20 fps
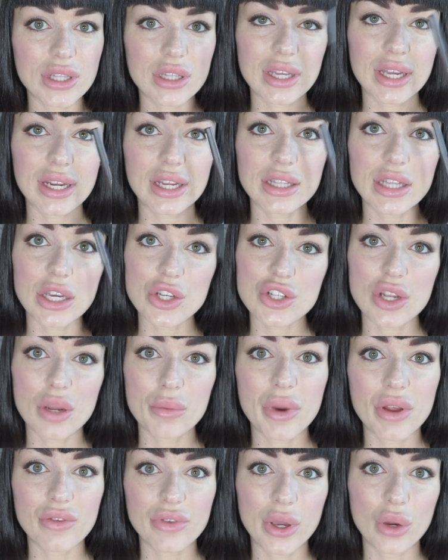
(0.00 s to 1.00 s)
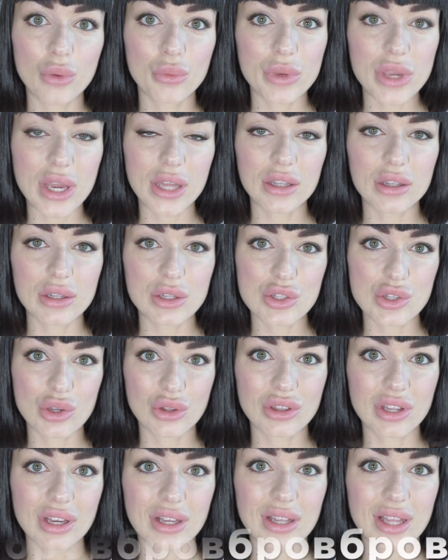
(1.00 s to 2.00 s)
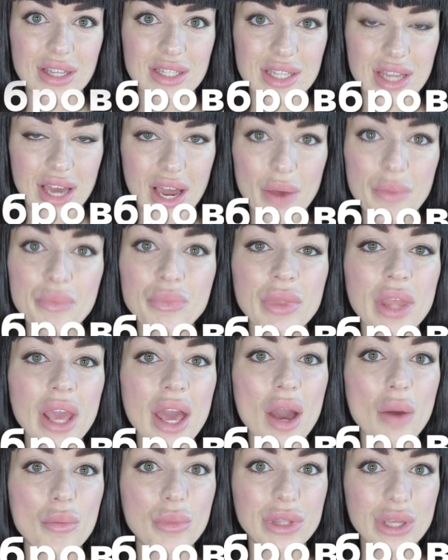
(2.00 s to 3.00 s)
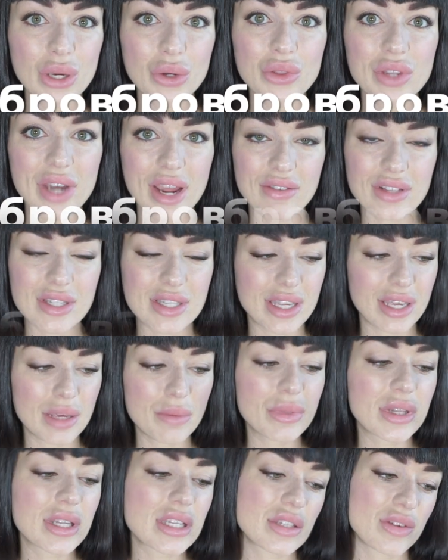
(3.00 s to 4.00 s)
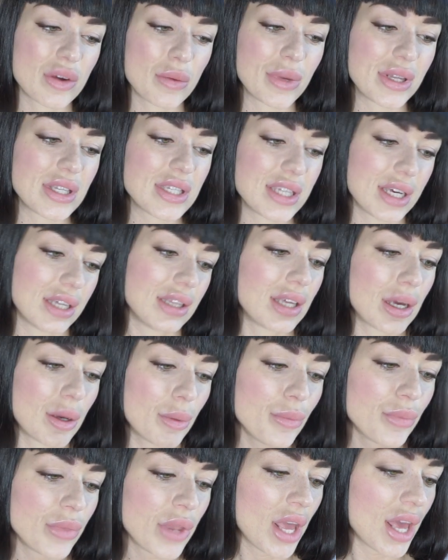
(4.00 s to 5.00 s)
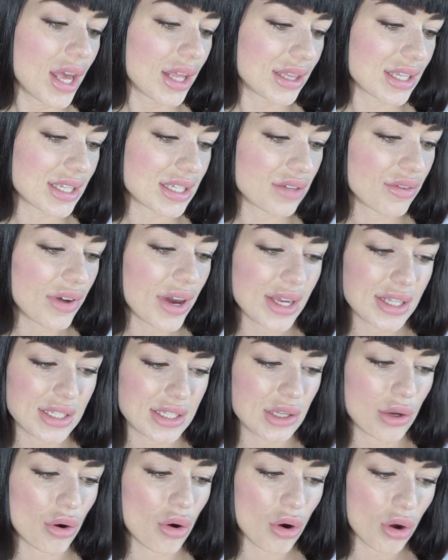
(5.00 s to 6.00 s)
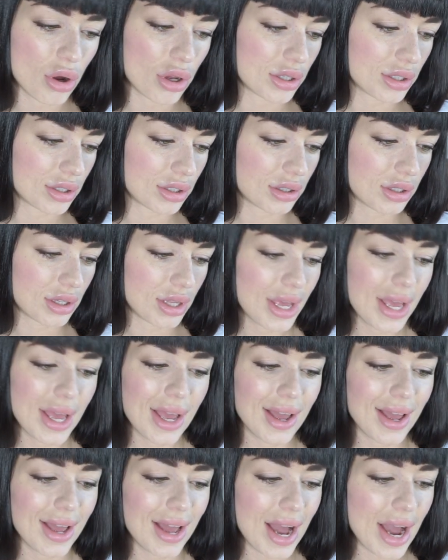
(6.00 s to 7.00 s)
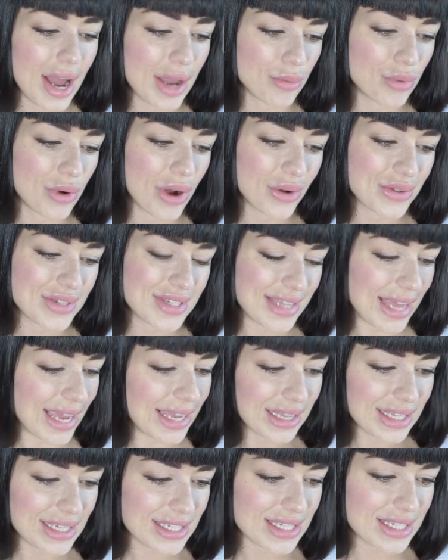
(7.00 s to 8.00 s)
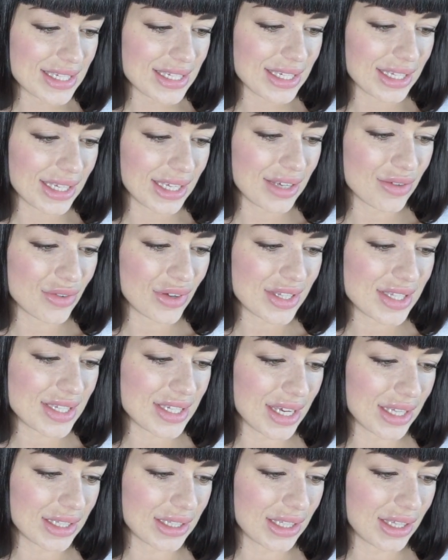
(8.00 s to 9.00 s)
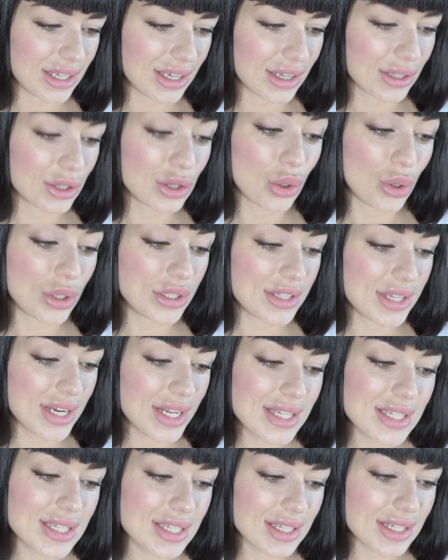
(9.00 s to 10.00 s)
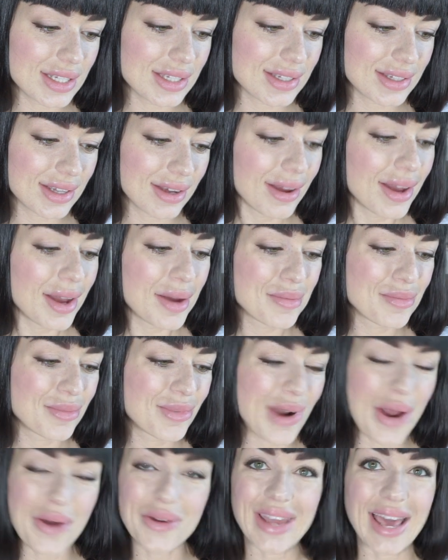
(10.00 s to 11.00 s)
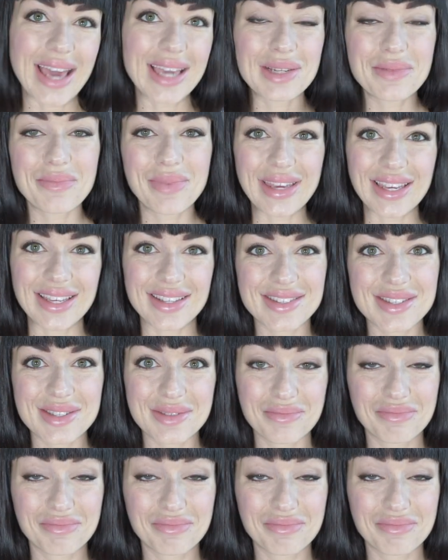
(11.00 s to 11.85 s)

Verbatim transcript: этот карандаш для бровей у меня нанесен на глаза. Мне он нравится именно своим оттенком. Называется он Eyebrow Stylist и в оттенке 030 Brown Eyed Peas